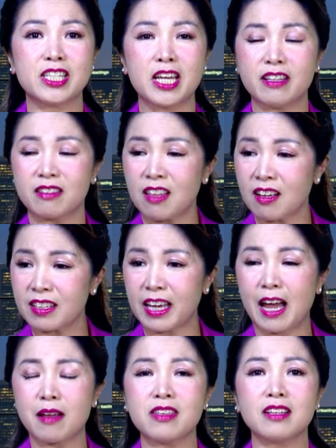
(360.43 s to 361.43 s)
trên tất
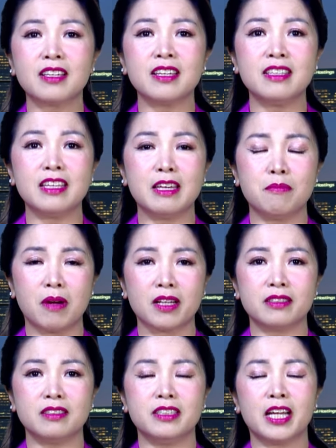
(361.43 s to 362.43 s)
cả những cái gì mà
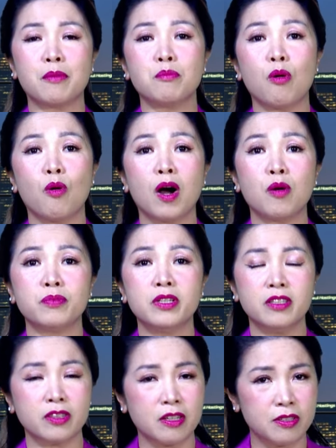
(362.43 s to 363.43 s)
người hâm mộ ông
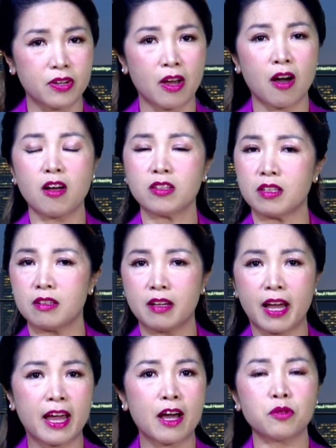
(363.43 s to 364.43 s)
đưa, từ nón, từ
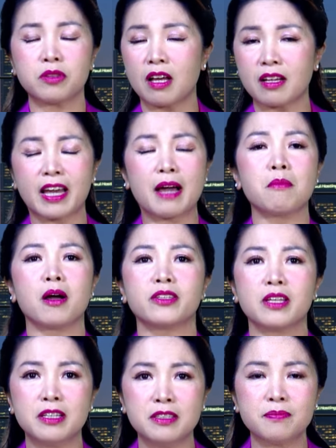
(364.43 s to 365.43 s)
áo, tất cả mọi
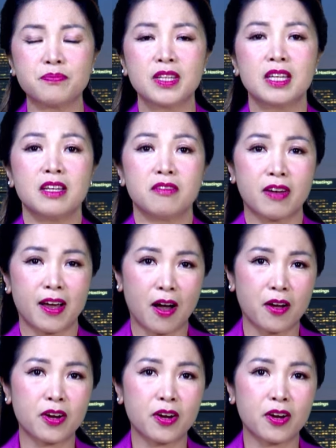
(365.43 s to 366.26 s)
thứ. Và họ